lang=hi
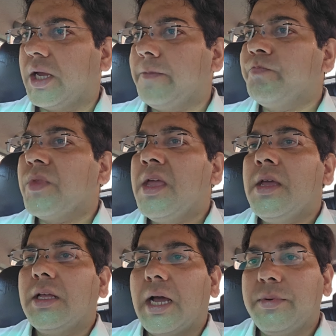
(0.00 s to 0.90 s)
है
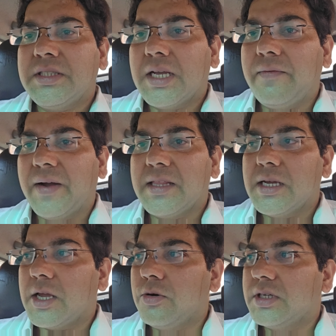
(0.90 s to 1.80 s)
अब इसका फायदा
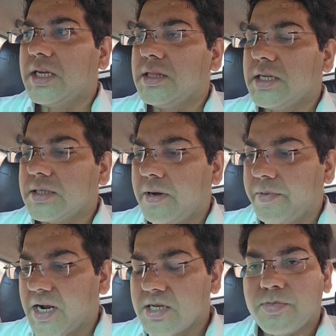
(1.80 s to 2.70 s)
क्या होगा जानते हैं जब आप
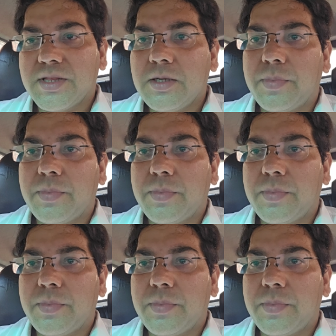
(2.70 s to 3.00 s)
राष्ट्रपति